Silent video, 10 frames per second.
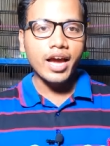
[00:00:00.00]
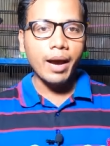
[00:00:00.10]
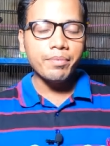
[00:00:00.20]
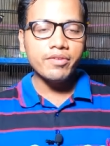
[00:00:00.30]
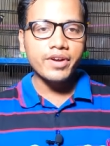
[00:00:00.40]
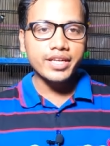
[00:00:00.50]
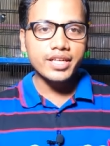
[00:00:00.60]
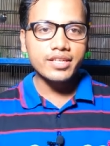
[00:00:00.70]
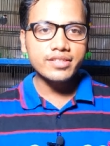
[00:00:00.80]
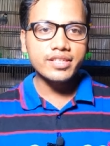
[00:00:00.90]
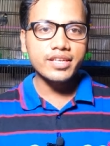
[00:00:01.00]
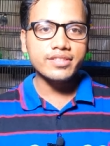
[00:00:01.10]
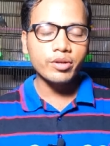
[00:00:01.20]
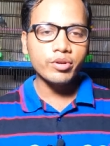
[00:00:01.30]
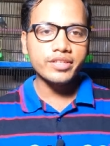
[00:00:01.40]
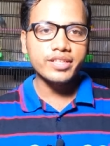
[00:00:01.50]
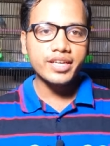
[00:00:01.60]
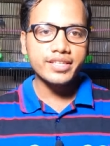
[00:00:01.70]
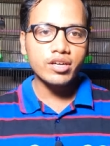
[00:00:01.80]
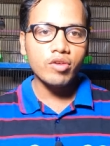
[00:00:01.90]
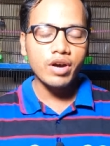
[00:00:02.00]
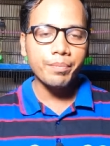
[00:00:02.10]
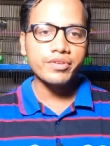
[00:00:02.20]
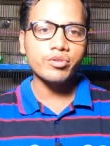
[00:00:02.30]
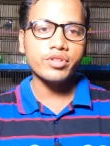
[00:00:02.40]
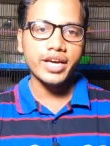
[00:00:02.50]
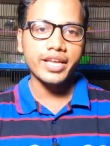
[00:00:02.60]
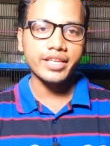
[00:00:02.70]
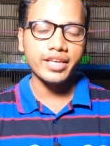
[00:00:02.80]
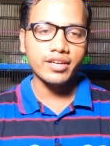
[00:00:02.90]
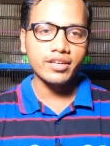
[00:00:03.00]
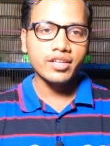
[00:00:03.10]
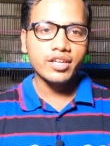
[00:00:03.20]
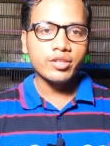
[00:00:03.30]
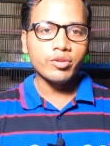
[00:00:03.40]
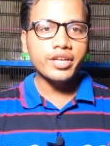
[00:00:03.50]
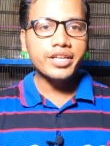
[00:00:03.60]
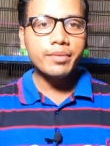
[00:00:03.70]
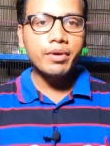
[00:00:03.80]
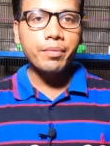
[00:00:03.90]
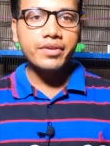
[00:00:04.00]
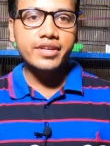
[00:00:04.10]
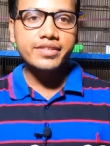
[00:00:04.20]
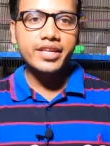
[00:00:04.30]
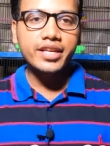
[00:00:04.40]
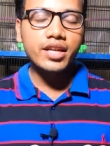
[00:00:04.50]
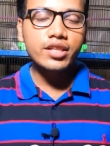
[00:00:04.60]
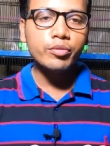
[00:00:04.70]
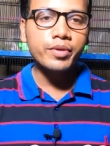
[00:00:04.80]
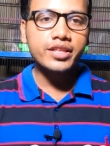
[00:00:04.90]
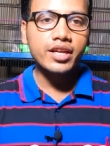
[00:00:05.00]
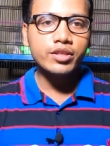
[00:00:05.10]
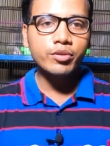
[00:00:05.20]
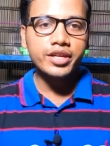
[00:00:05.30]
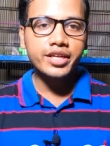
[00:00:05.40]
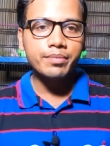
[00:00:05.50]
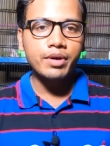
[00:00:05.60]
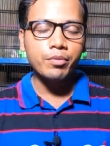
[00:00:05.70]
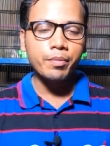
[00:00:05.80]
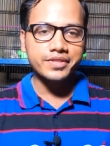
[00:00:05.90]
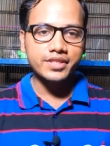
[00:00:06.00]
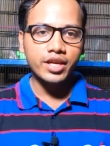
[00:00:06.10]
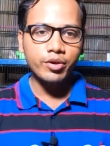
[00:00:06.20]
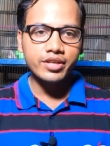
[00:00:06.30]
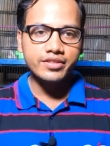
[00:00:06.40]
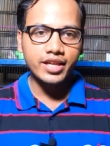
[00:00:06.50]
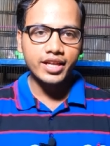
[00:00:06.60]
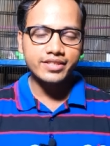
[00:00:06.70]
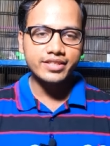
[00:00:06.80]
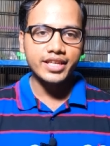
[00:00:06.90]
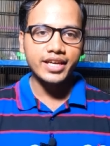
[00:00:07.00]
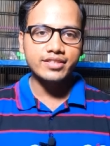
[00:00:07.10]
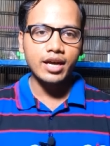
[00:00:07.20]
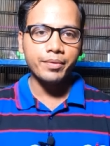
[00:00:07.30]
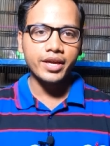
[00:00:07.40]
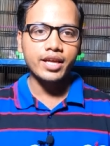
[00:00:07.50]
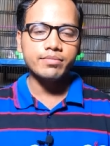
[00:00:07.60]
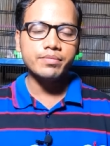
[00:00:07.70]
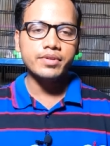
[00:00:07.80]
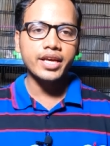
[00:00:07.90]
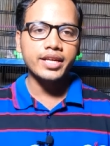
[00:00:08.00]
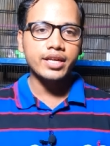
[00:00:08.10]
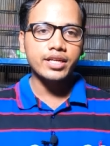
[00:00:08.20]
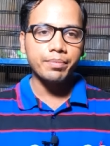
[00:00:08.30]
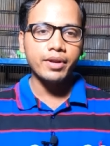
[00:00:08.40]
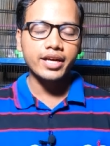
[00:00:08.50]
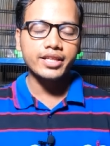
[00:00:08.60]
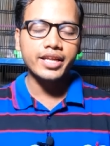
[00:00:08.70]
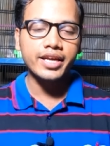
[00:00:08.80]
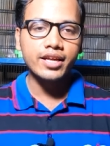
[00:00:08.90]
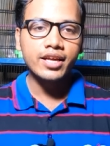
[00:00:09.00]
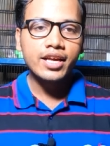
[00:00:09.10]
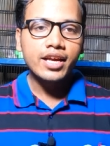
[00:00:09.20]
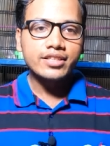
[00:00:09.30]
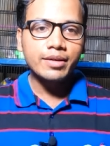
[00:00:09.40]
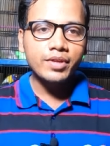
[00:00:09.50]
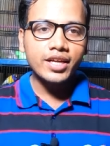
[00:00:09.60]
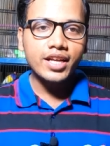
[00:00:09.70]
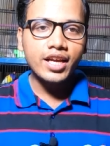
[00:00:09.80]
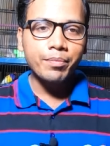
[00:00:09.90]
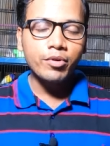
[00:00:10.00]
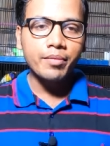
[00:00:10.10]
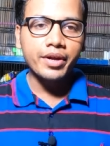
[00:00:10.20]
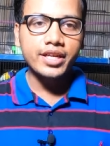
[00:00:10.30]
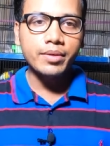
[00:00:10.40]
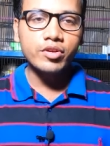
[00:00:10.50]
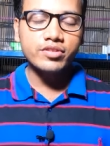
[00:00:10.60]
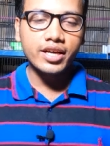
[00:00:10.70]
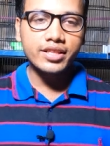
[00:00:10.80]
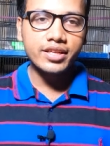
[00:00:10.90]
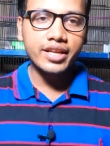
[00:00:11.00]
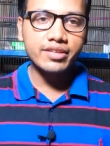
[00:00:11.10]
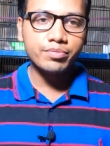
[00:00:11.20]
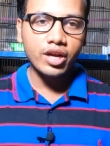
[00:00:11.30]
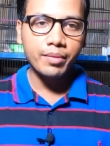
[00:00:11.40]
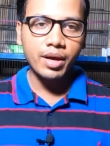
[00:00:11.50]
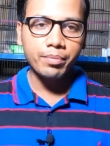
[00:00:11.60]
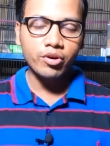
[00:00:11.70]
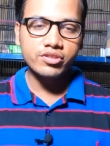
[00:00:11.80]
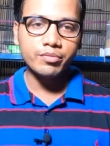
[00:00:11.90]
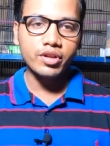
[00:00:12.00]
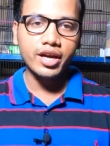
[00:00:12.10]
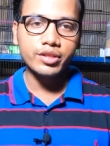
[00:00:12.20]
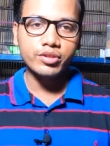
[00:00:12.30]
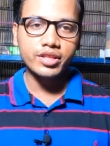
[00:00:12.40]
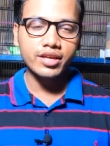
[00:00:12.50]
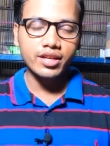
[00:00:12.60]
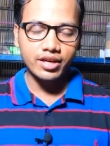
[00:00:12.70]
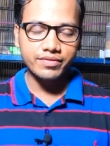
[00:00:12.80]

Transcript: आपने वेंटिलेशन या सर्कुलेशन की जगह वहाँ पर इसको तैयार किएगा तो ये टिप आपके साथ शेयर करने की उम्मीद करता हूँ ये टिप आपको पसंद आएगा इंशाल्लाह इसी तरीके से आपकी खिदमत में नए नए टिप लाते रहेंगे जब तक के लिए आप लोग हमारी टीम को इजाज़त दें नेक्स्ट प्रोग्राम में आप लोगों से मुलाकात होती है अल्लाह